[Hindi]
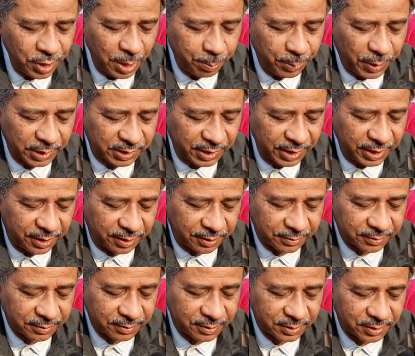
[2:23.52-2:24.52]
नंबर तीन
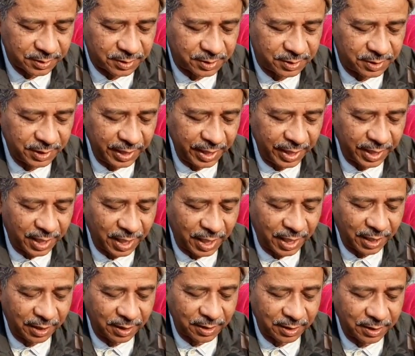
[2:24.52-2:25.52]
ए का
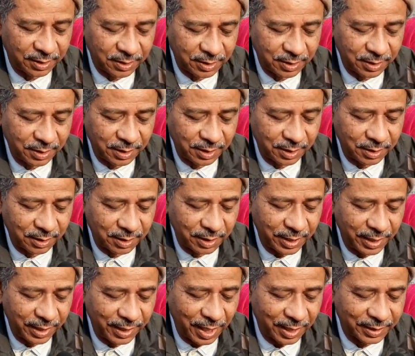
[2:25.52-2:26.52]

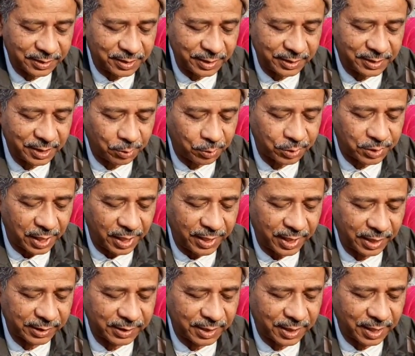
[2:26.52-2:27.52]
एनआरसी से कुछ
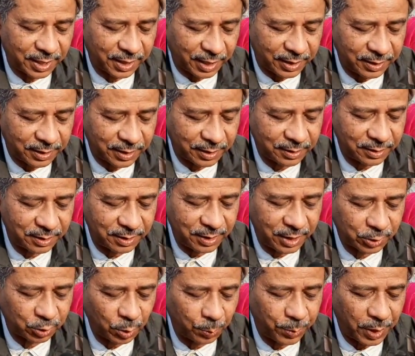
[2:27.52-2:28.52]
लेना देना नहीं है
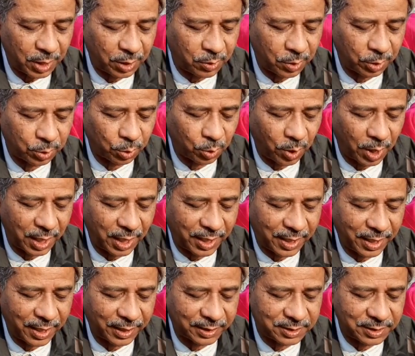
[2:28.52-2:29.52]
ये तो बिल्कुल दो
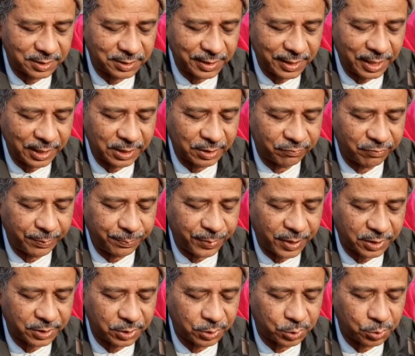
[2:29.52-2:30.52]
अलग अलग चीज़ें हैं जब
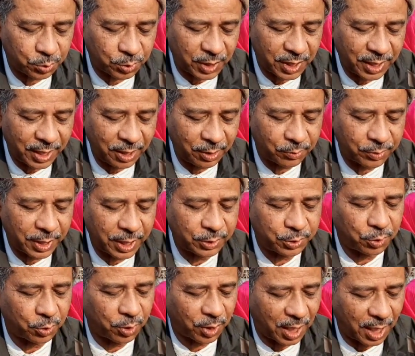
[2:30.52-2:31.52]
विपक्ष झूठे हैं उन्हें
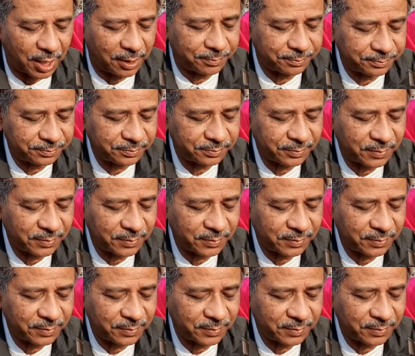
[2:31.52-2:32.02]
जोड़ रहा है